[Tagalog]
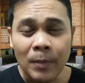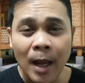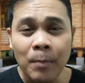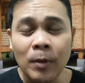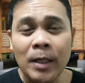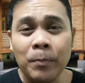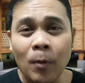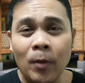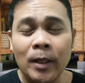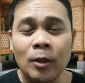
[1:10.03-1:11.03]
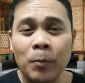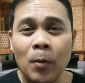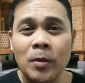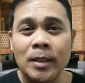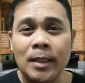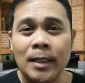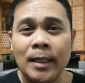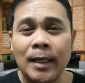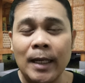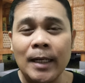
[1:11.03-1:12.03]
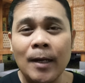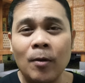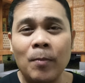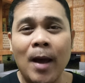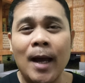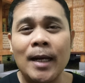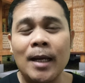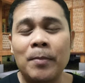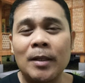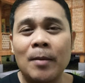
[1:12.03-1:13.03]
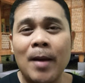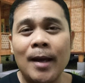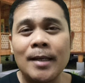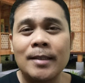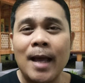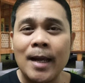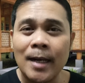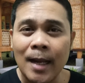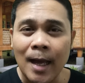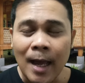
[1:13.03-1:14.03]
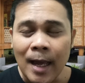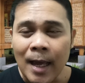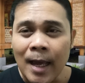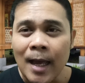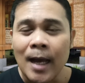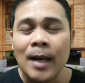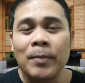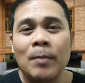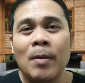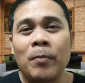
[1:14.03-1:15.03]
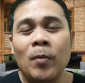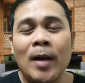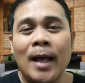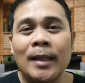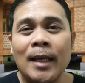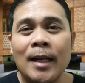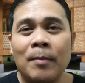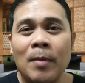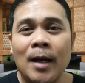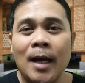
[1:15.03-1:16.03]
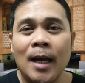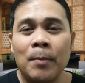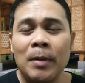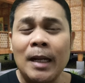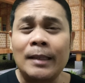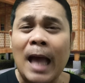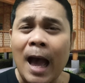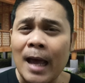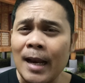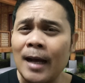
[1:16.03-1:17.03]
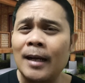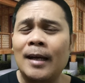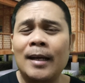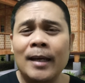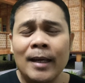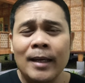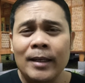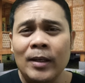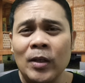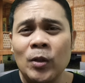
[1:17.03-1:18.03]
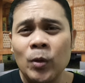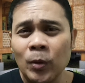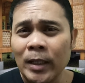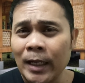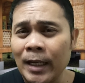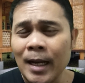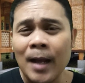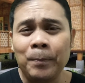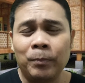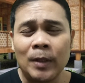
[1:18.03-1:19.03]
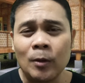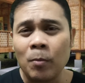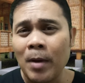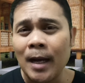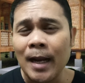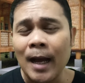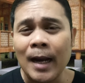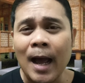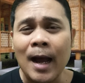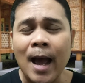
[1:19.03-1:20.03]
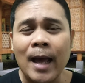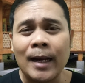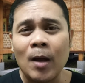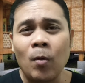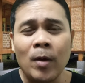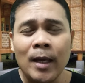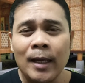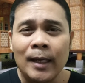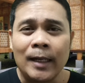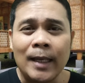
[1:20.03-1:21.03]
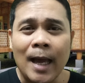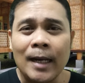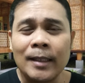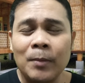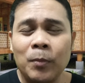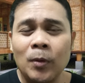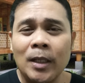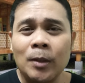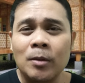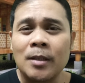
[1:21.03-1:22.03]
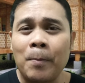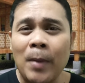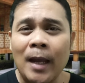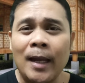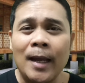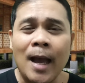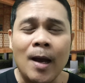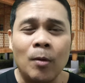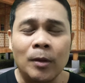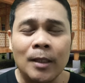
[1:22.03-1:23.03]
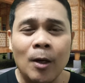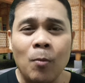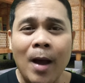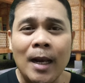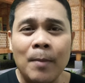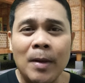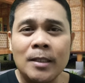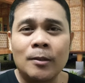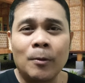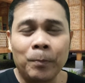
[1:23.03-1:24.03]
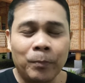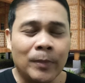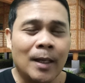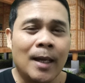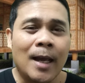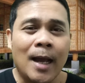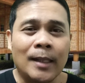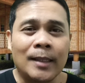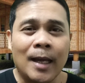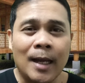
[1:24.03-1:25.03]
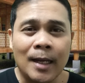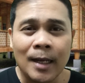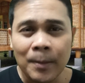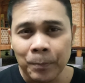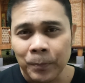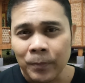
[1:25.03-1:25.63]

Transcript: ay muli po ito pong si Rina no, mga kalingapat kabagis dahil uh, alam naman po natin ang mga pinagdaanang uh, issue ni Rina nitong mga nakaraang araw regarding po dito sa peking account na lumalabas no at uh,